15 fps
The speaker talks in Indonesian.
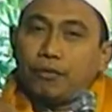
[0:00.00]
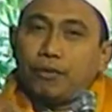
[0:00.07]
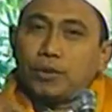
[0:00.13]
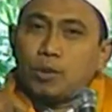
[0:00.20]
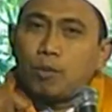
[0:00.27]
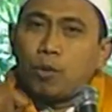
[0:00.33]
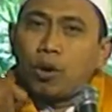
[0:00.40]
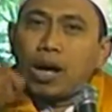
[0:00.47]

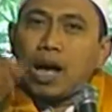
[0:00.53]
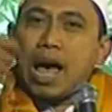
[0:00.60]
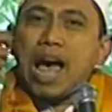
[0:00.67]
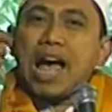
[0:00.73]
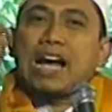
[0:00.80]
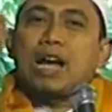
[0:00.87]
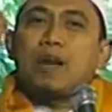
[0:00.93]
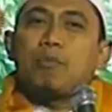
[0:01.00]
semoga
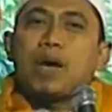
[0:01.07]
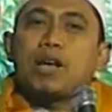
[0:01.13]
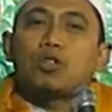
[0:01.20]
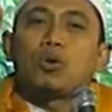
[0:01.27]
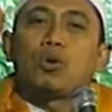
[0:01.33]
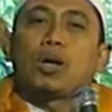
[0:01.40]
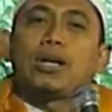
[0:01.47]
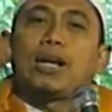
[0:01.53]
akan
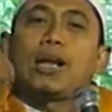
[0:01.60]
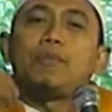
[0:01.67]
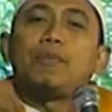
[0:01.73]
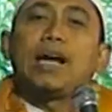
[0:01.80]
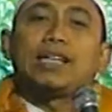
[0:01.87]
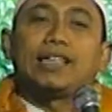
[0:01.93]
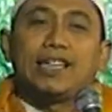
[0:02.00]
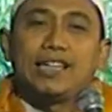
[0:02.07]
masuk ke dalam
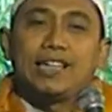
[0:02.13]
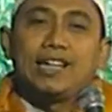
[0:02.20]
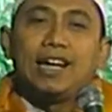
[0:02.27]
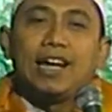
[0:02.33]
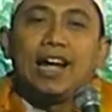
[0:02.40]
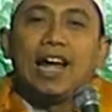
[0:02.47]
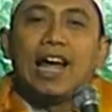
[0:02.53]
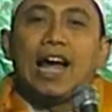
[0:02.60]
hati.
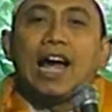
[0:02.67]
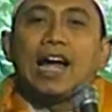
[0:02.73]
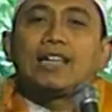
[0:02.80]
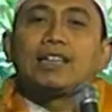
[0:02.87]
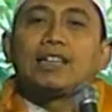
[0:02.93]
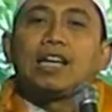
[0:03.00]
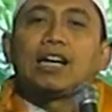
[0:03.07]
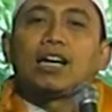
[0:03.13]

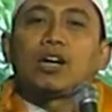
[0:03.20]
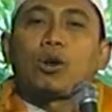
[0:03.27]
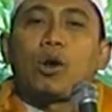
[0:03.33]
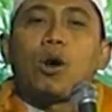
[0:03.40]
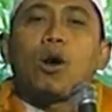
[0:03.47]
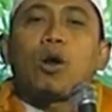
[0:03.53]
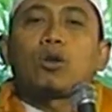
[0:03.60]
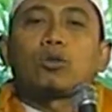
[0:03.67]

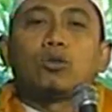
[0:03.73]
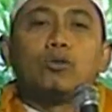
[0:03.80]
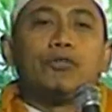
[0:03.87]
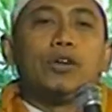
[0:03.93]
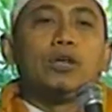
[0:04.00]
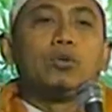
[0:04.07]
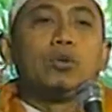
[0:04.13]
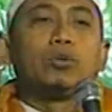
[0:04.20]
At-tikror
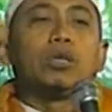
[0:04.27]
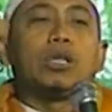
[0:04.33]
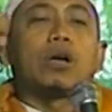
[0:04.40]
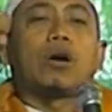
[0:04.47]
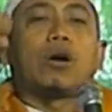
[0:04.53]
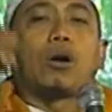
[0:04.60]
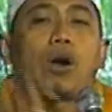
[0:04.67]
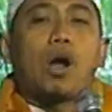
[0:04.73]
tufidu
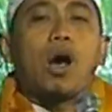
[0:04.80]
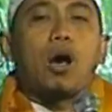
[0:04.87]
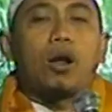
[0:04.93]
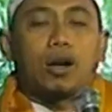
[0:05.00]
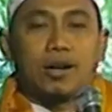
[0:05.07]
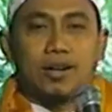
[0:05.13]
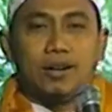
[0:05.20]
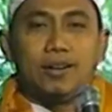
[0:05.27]
tikror.
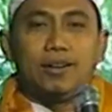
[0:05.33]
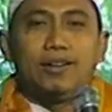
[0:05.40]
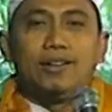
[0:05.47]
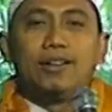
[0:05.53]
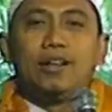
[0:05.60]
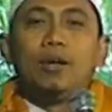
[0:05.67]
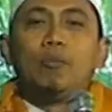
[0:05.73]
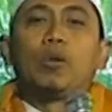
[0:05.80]

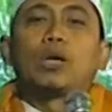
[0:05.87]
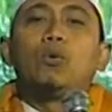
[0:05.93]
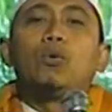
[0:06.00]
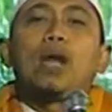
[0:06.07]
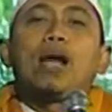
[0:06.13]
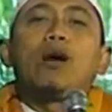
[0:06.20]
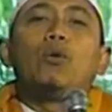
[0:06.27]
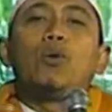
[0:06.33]

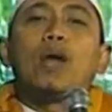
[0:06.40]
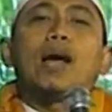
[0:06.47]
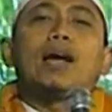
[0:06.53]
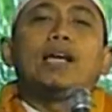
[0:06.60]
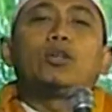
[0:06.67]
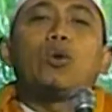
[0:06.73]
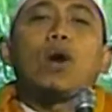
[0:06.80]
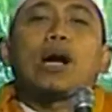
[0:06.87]
Berulang-ulang
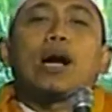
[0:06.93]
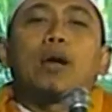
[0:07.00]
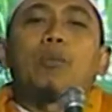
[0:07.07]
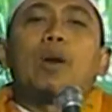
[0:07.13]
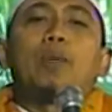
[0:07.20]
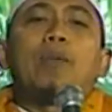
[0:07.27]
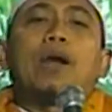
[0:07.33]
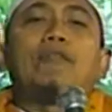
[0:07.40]
itu akan
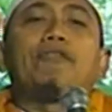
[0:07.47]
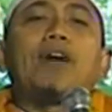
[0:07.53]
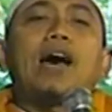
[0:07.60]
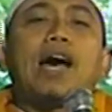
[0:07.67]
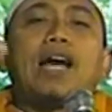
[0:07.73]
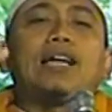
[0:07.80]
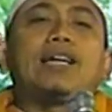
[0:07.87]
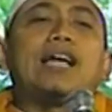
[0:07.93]

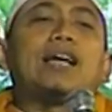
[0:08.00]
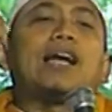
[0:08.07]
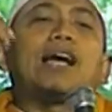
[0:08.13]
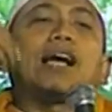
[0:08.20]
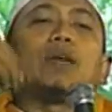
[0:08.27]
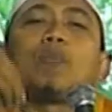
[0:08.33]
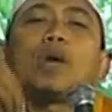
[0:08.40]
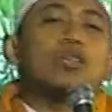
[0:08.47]
bermanfaat dan
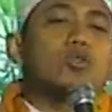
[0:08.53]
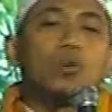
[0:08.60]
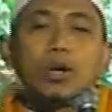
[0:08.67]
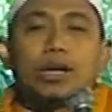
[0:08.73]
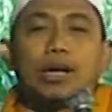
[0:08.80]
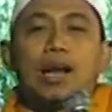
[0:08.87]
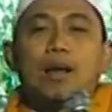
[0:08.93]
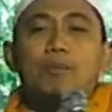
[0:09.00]
akan masuk
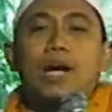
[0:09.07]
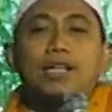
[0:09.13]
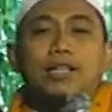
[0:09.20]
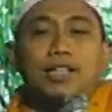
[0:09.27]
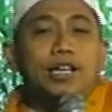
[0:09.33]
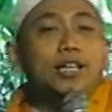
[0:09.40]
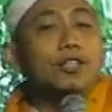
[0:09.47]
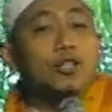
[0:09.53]
ke dalam
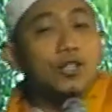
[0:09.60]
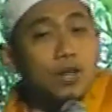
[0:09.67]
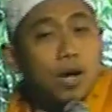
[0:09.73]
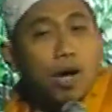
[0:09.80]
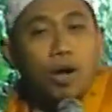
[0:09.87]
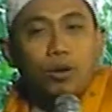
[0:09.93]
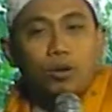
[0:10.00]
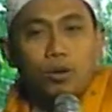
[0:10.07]
hati
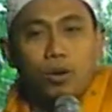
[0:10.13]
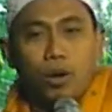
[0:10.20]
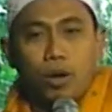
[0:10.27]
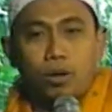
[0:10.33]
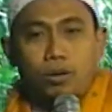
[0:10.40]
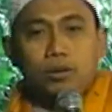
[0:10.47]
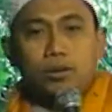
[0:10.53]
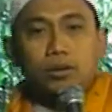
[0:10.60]
insya
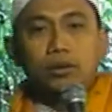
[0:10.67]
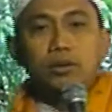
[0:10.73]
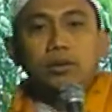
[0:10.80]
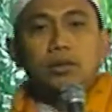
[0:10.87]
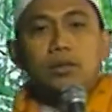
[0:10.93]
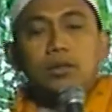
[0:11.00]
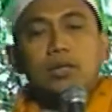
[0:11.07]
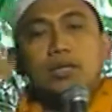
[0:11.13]
Allah.
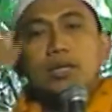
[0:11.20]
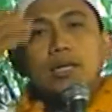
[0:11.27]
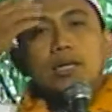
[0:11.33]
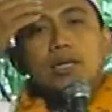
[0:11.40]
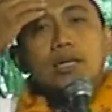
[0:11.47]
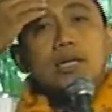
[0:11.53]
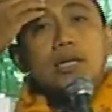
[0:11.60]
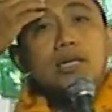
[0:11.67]

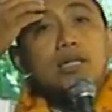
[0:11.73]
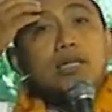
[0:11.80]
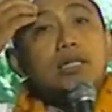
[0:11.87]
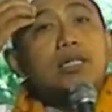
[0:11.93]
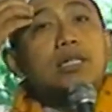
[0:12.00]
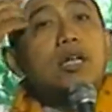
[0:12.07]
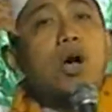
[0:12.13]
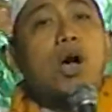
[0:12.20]

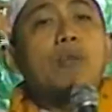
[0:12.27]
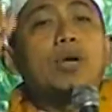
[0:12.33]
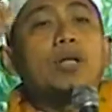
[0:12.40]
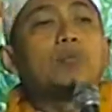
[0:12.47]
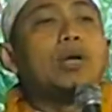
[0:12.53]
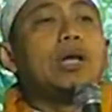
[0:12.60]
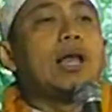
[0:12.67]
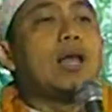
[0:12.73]
Sahabat
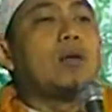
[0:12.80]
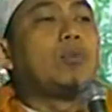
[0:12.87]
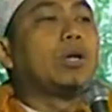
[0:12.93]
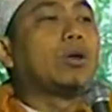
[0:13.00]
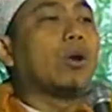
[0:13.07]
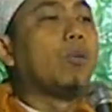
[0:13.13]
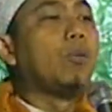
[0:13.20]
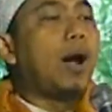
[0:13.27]
Bilal bin
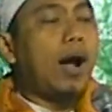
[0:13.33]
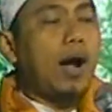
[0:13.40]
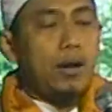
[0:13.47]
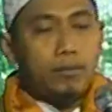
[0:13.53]
Rabah.